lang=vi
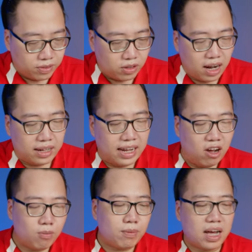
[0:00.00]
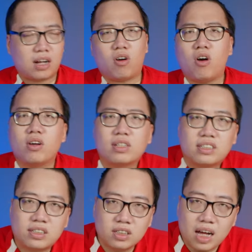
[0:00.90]
đó là nếu mà coi
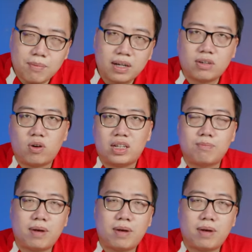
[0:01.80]
giữ ở mức khoảng